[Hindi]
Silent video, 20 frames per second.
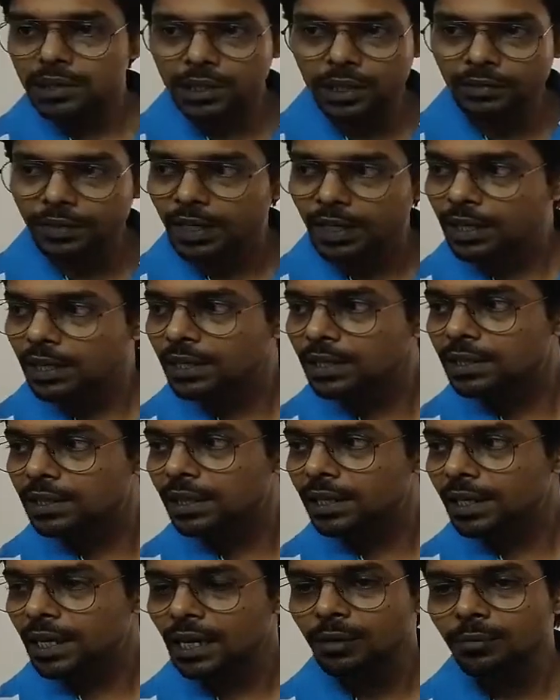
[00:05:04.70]
70s
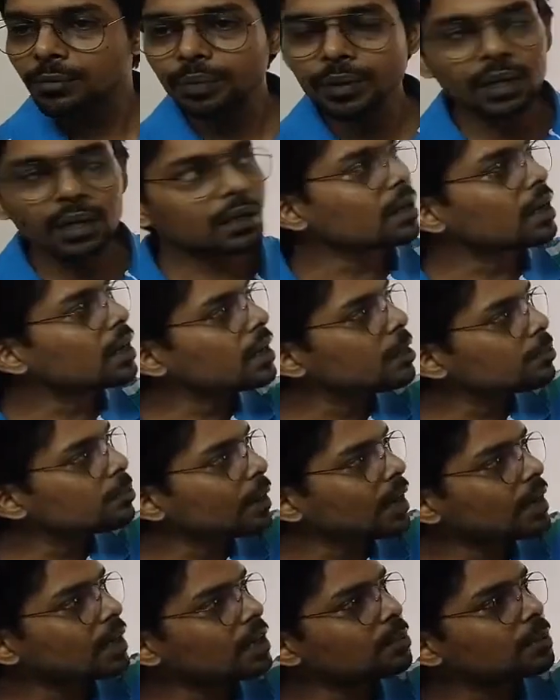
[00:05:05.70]
के टाइम पे एक नई
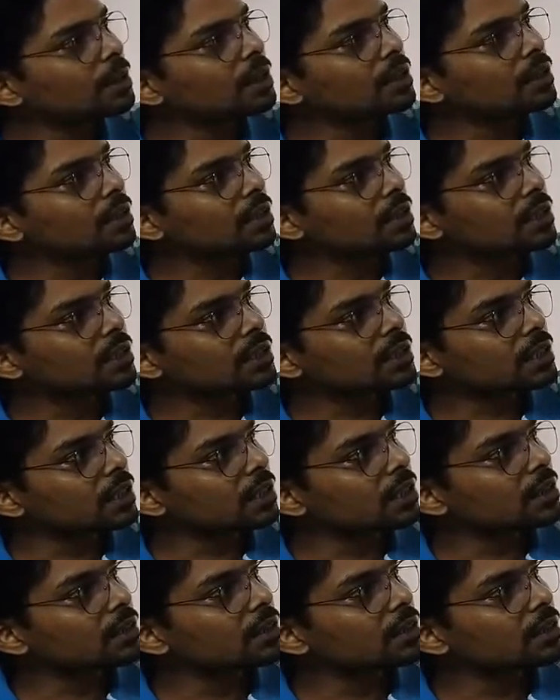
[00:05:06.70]
पार्टी बनती है जिसके